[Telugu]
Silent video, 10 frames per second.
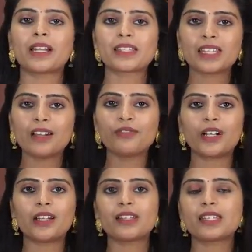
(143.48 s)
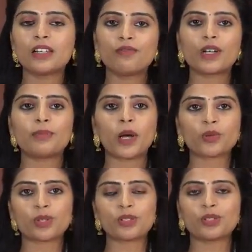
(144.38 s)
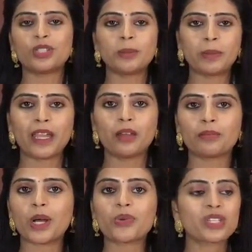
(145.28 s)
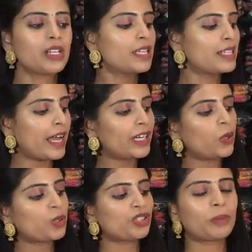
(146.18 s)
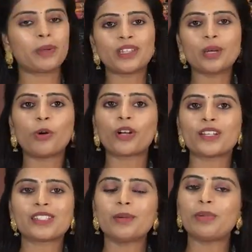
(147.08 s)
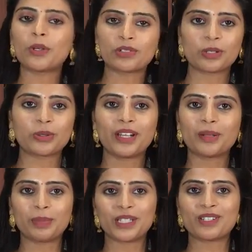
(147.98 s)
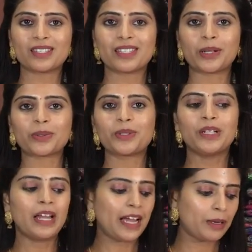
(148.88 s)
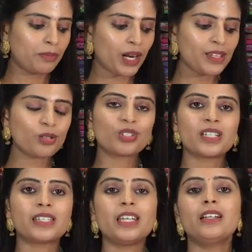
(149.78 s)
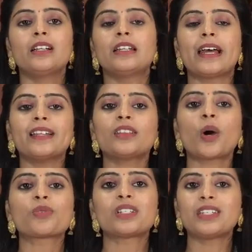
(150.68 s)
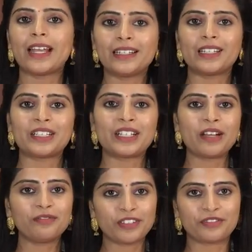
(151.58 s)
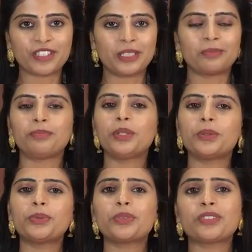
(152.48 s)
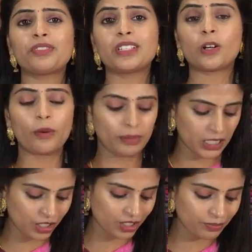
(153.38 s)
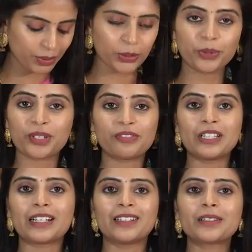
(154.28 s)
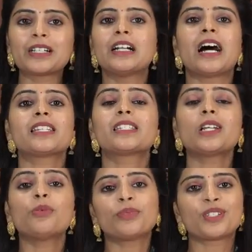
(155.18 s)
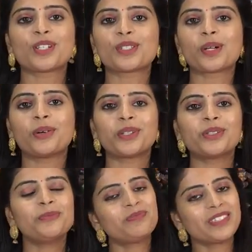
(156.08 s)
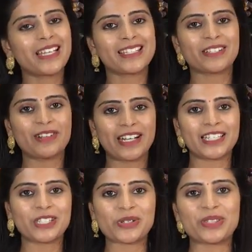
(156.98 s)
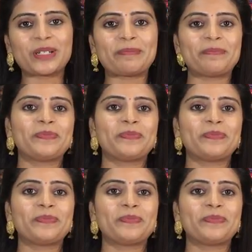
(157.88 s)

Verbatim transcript: మనకు సెల్ఫ్ కలర్ సిల్వర్ బ్లౌజ్ వస్తుంది ప్లెయిన్ బ్లౌజ్ శారీలో వచ్చిన పెద్ద బార్డర్సే బ్లౌజ్లో కూడా రిపీట్ చేస్తారు అండ్ ప్రైస్ వచ్చేసి నైన్ థౌజండ్ నైన్ హండ్రెడ్ అండ్ ఫిఫ్టీ బ్యూటిఫుల్ కాంబినేషన్ బ్యూటిఫుల్ కలర్ అస్సలు మిస్ చేసుకోవద్దు నెక్స్ట్ వెరైటీ చూద్దాం